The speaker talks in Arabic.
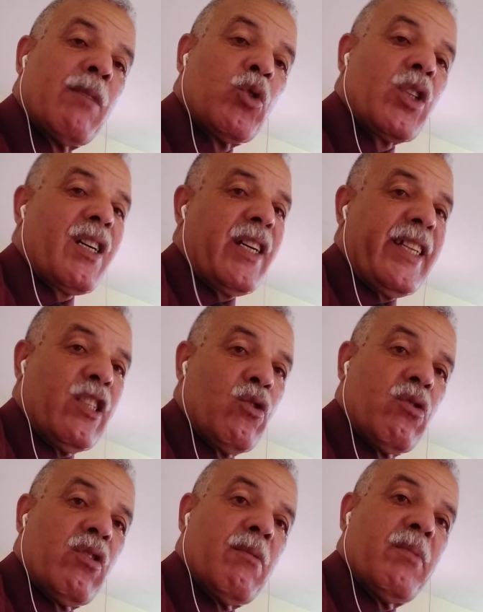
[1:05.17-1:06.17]

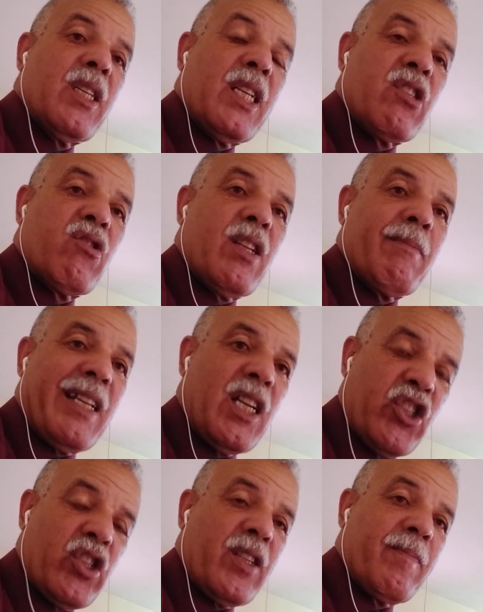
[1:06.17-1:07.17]
المتقاعدون بالسلم
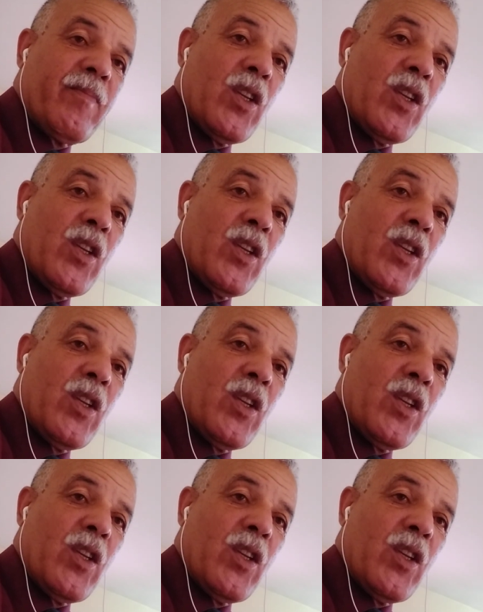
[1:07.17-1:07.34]
العاشر